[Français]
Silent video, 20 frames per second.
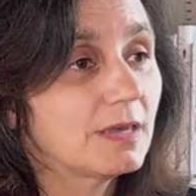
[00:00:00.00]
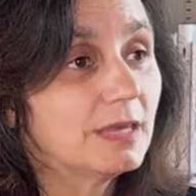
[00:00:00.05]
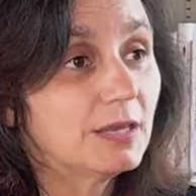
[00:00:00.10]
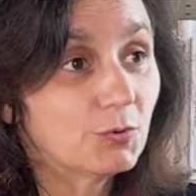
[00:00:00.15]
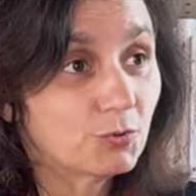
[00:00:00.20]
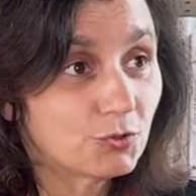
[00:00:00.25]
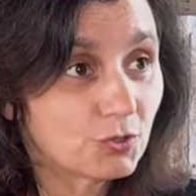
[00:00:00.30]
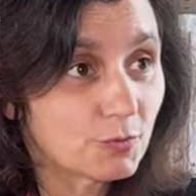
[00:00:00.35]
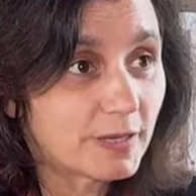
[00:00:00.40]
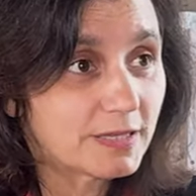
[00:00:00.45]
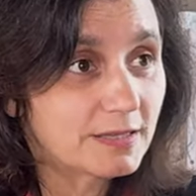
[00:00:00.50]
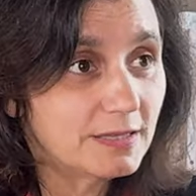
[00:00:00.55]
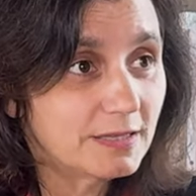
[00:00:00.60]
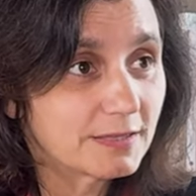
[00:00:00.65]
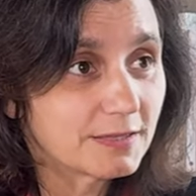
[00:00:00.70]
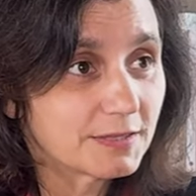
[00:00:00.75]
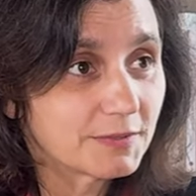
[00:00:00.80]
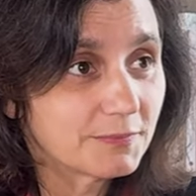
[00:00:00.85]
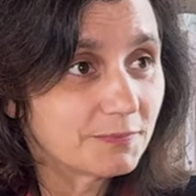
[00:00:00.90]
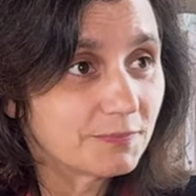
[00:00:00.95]
et
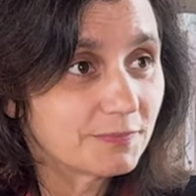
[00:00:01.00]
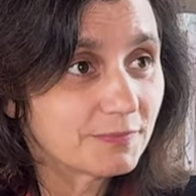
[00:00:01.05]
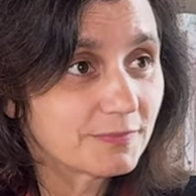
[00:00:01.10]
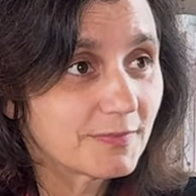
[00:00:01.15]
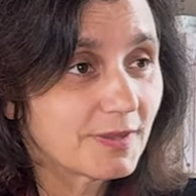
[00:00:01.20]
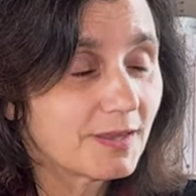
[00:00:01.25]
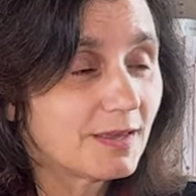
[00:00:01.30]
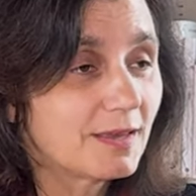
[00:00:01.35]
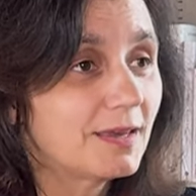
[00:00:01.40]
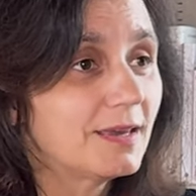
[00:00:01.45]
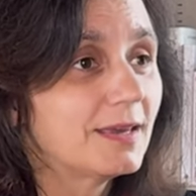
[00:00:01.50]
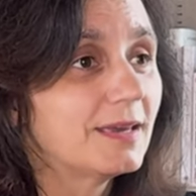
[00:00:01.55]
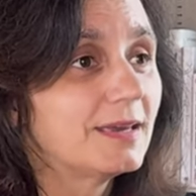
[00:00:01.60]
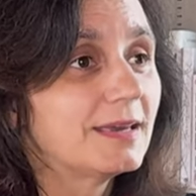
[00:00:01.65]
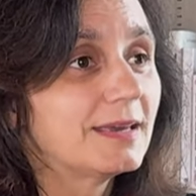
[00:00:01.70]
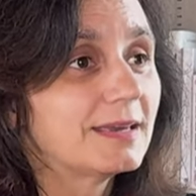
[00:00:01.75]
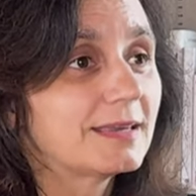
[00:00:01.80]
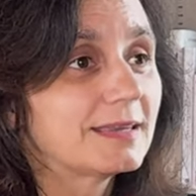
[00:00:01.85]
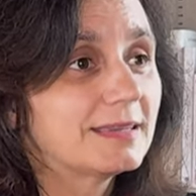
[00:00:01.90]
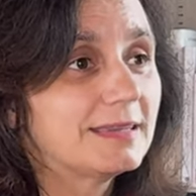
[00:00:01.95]
automatique
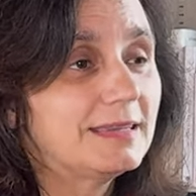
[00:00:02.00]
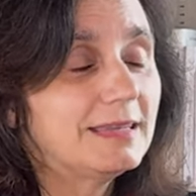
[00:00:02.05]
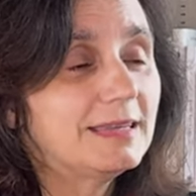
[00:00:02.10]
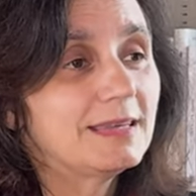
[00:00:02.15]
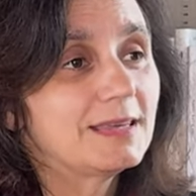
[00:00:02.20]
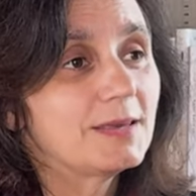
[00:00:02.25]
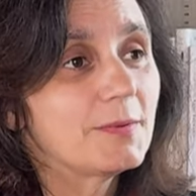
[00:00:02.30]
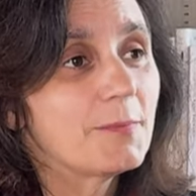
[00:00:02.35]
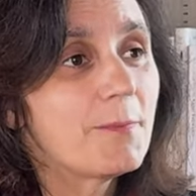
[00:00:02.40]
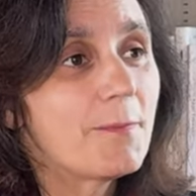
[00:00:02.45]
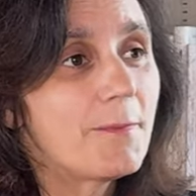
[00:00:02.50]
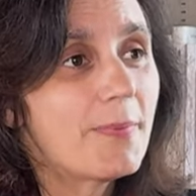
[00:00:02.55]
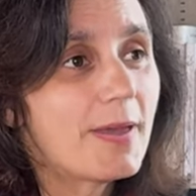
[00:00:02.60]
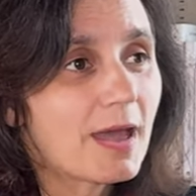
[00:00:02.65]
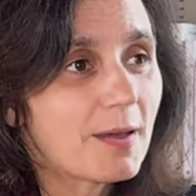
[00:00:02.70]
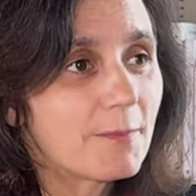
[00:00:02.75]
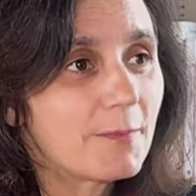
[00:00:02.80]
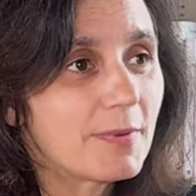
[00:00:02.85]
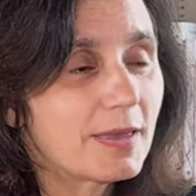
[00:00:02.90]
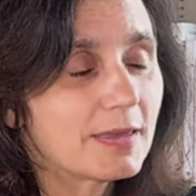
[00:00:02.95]
qui
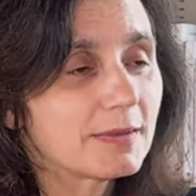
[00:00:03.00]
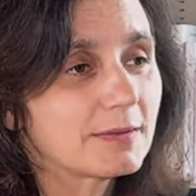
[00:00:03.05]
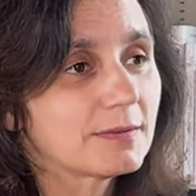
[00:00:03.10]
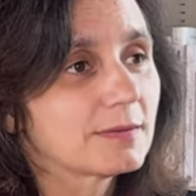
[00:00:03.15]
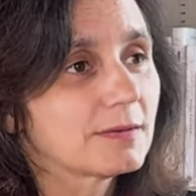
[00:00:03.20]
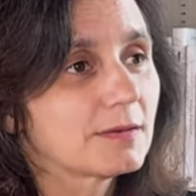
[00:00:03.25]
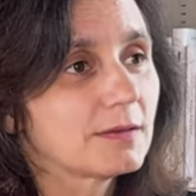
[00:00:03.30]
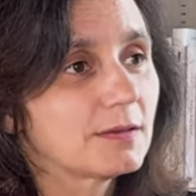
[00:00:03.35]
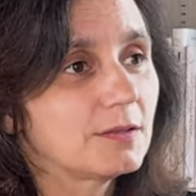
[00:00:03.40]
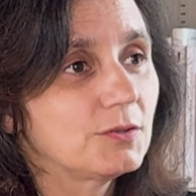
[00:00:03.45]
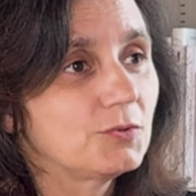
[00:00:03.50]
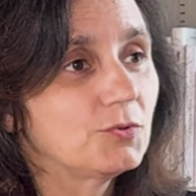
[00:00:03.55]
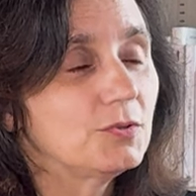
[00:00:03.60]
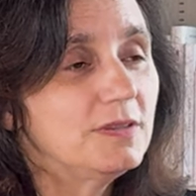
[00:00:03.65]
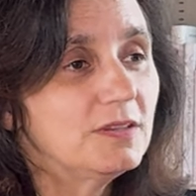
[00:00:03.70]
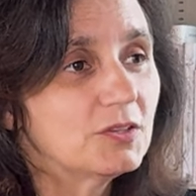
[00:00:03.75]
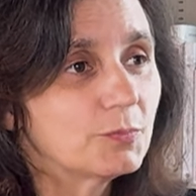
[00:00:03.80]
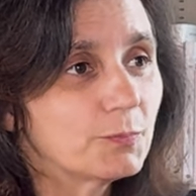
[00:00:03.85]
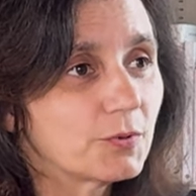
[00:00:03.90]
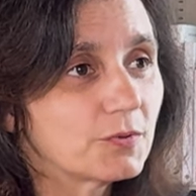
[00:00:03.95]
permet de
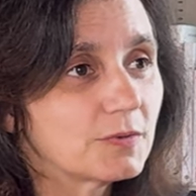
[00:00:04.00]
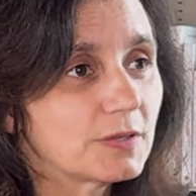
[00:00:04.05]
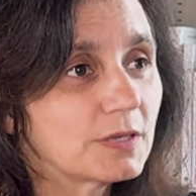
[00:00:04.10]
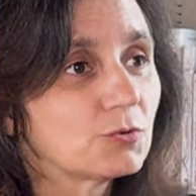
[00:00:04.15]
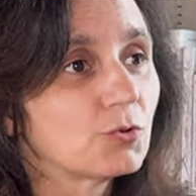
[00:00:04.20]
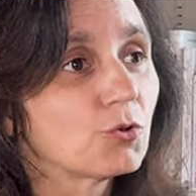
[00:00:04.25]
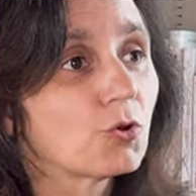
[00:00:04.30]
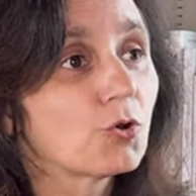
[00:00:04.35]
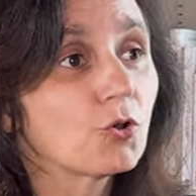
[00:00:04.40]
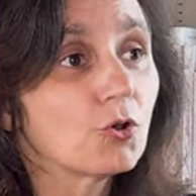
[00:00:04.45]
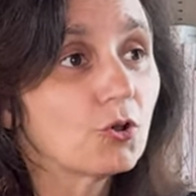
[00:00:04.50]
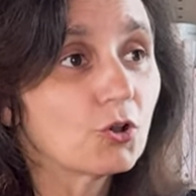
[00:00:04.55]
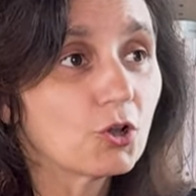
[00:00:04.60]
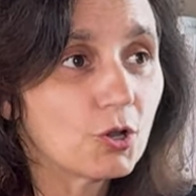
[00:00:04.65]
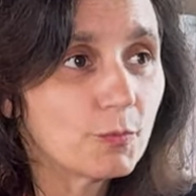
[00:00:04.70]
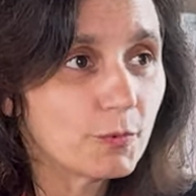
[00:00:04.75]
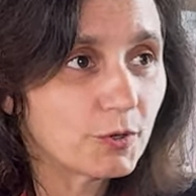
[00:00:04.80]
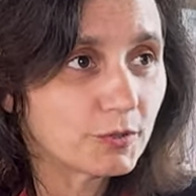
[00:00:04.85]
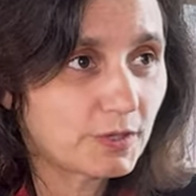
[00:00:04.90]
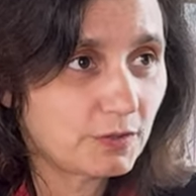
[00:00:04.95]
disposer de
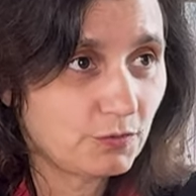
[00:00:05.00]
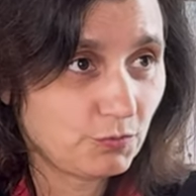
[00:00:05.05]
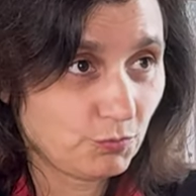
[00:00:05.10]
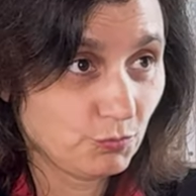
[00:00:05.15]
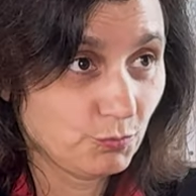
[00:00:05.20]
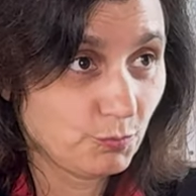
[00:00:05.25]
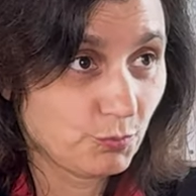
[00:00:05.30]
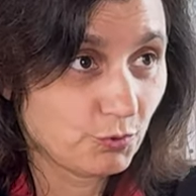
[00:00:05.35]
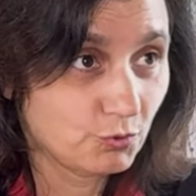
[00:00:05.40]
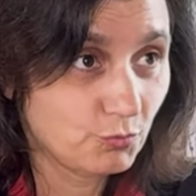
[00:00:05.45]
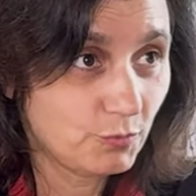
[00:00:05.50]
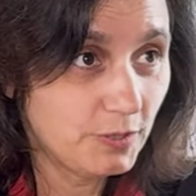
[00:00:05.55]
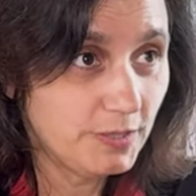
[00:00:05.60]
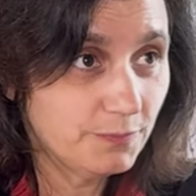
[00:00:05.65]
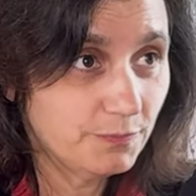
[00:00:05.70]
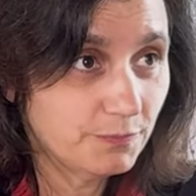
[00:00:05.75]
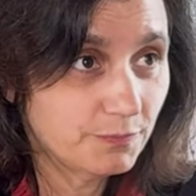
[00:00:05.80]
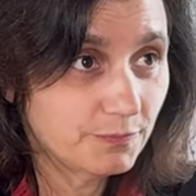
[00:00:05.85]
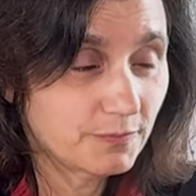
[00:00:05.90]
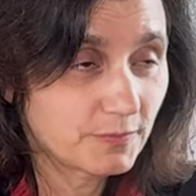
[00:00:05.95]
recommandations de produits
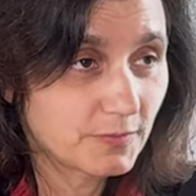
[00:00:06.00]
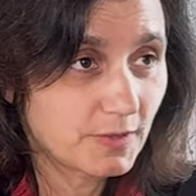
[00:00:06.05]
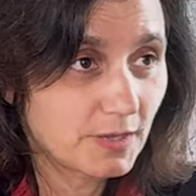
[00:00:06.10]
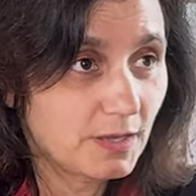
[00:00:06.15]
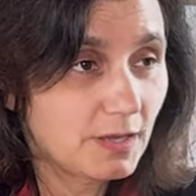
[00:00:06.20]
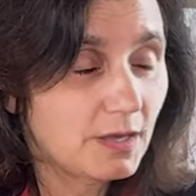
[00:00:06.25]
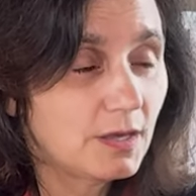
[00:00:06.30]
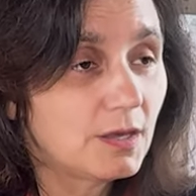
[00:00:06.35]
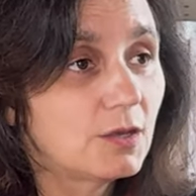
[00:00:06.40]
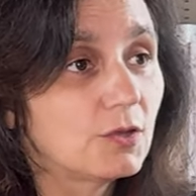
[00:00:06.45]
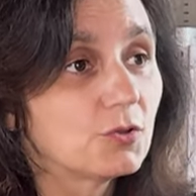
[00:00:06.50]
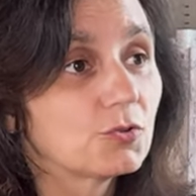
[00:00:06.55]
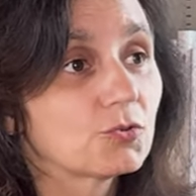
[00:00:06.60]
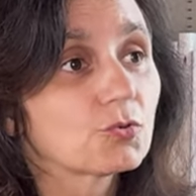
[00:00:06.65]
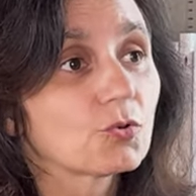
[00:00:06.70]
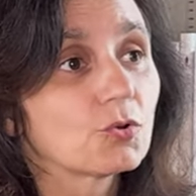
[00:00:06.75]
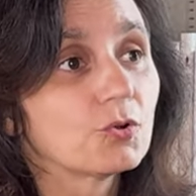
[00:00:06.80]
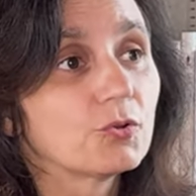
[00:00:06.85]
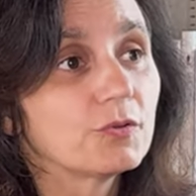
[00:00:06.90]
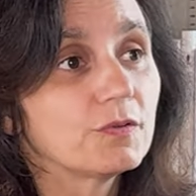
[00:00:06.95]

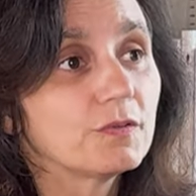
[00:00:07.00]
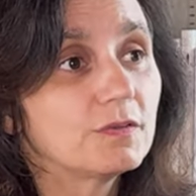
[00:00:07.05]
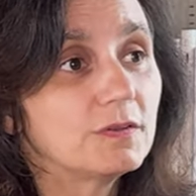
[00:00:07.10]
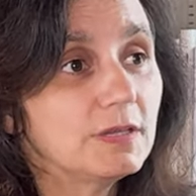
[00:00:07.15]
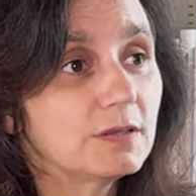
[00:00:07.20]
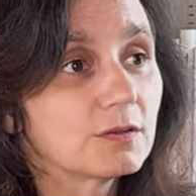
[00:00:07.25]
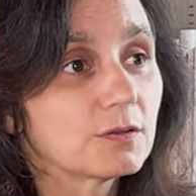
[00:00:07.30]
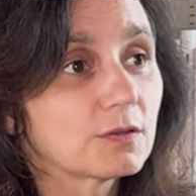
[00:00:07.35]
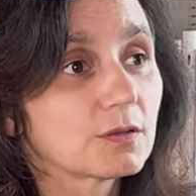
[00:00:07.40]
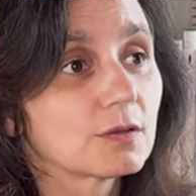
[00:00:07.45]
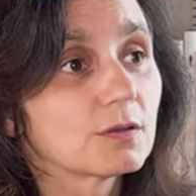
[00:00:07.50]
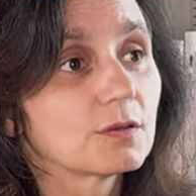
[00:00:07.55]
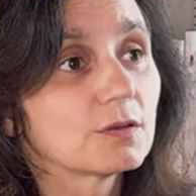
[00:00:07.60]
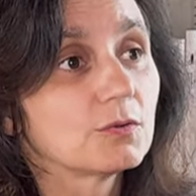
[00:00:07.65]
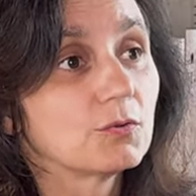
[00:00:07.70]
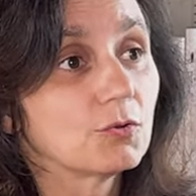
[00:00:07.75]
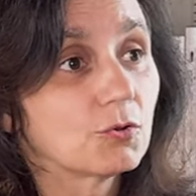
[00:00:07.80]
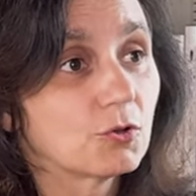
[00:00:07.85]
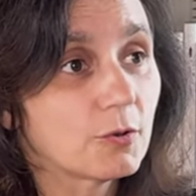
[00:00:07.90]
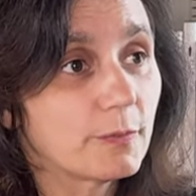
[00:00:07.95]
sur le site
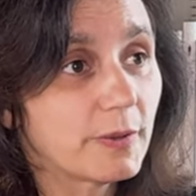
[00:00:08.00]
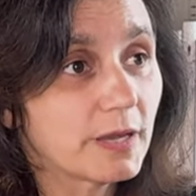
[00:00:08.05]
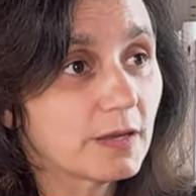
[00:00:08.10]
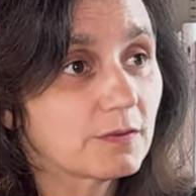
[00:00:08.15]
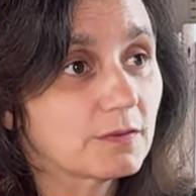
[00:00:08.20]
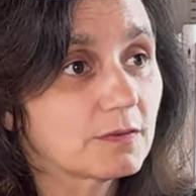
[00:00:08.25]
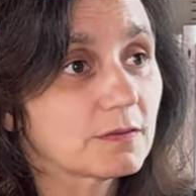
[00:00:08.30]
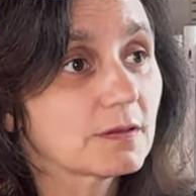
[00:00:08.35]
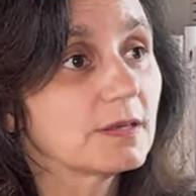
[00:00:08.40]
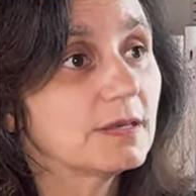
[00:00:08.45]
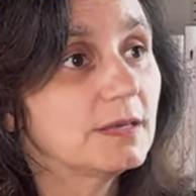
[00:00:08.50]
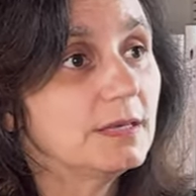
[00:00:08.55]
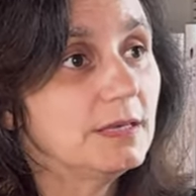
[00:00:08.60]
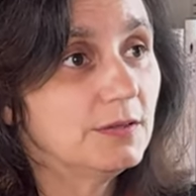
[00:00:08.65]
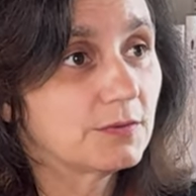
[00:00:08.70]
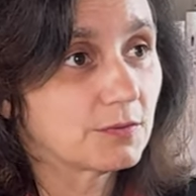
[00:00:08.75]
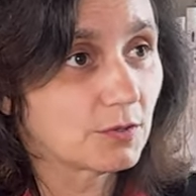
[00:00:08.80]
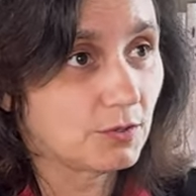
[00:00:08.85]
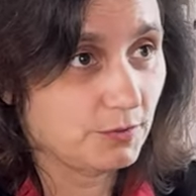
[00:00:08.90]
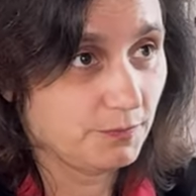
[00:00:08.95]
de commerce
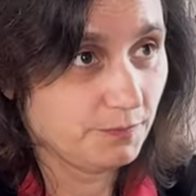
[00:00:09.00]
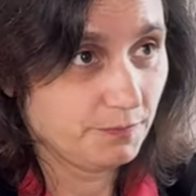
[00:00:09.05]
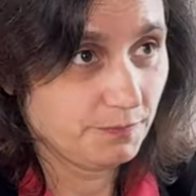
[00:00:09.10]
Isol.